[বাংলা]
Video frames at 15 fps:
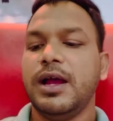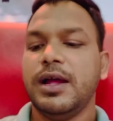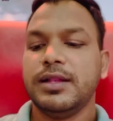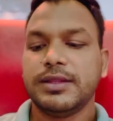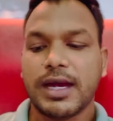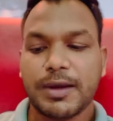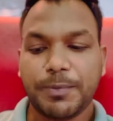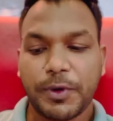
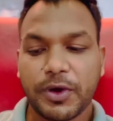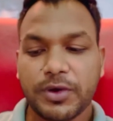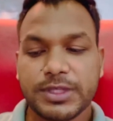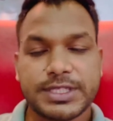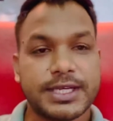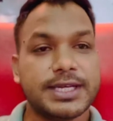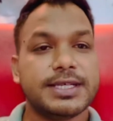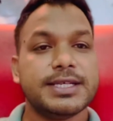তারপরে
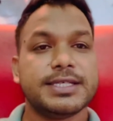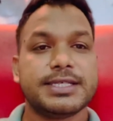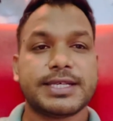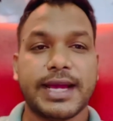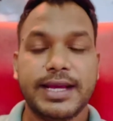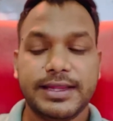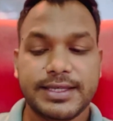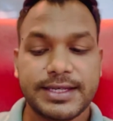হচ্ছে
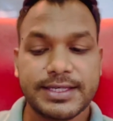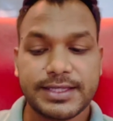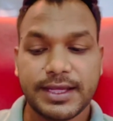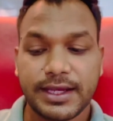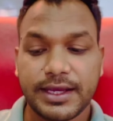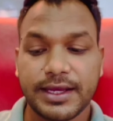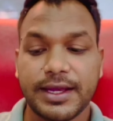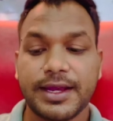সাঁত্রিশ
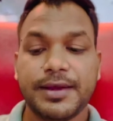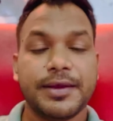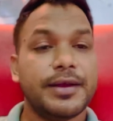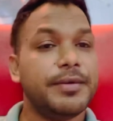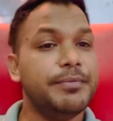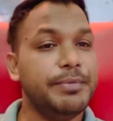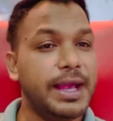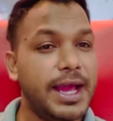থেকে
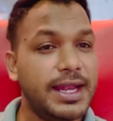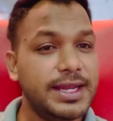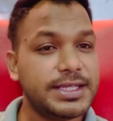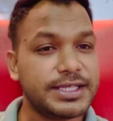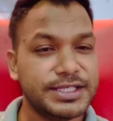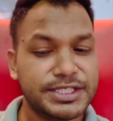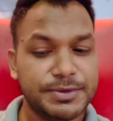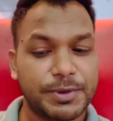বিয়াল্লিশ
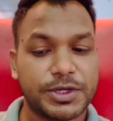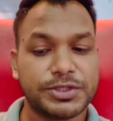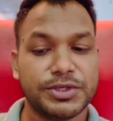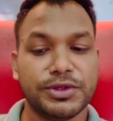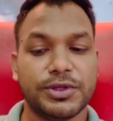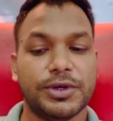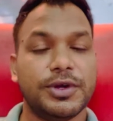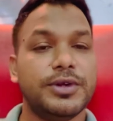ইঞ্চি
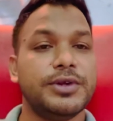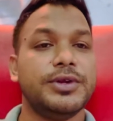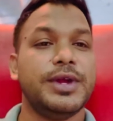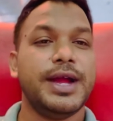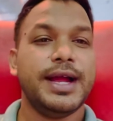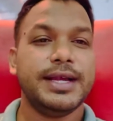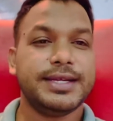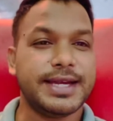পর্যন্ত
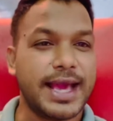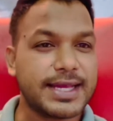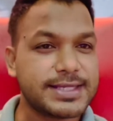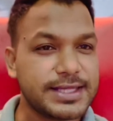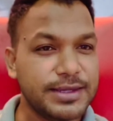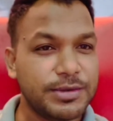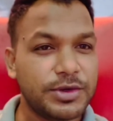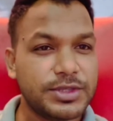ট্যাক্স
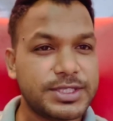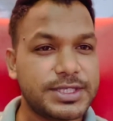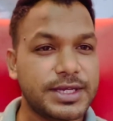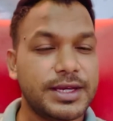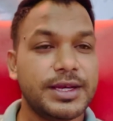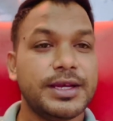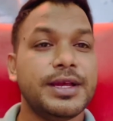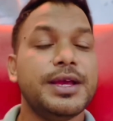নিবে হচ্ছে
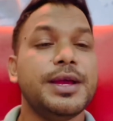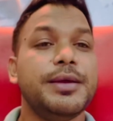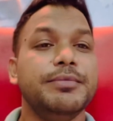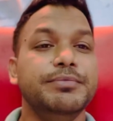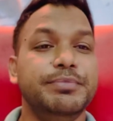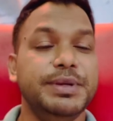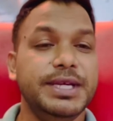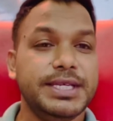
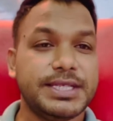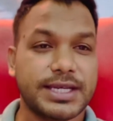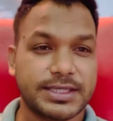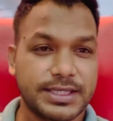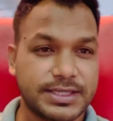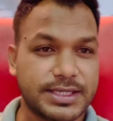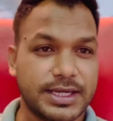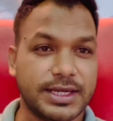বিশ
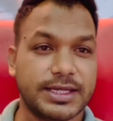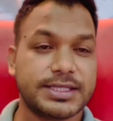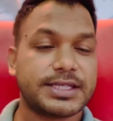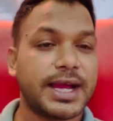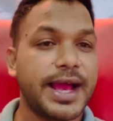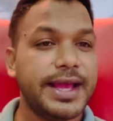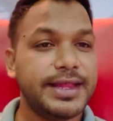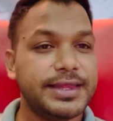হাজার টাকা
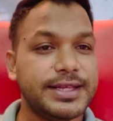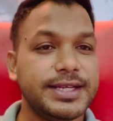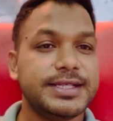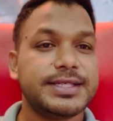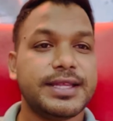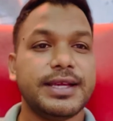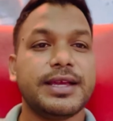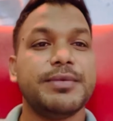সাঁত্রিশ
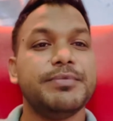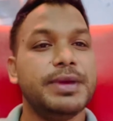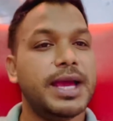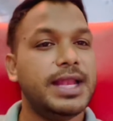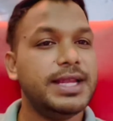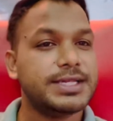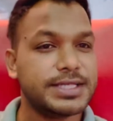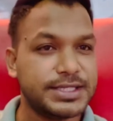থেকে
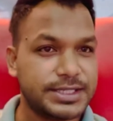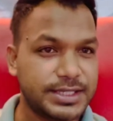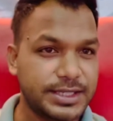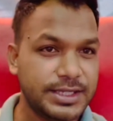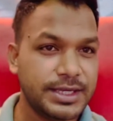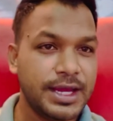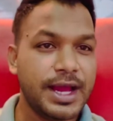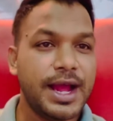বিয়াল্লিশ ইঞ্চি
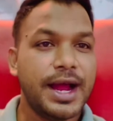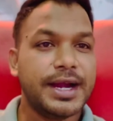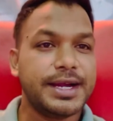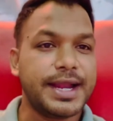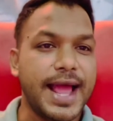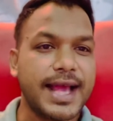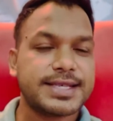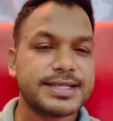
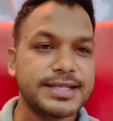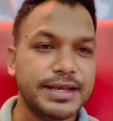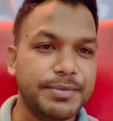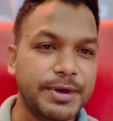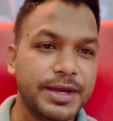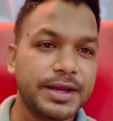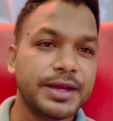ট্যাক্স নিবে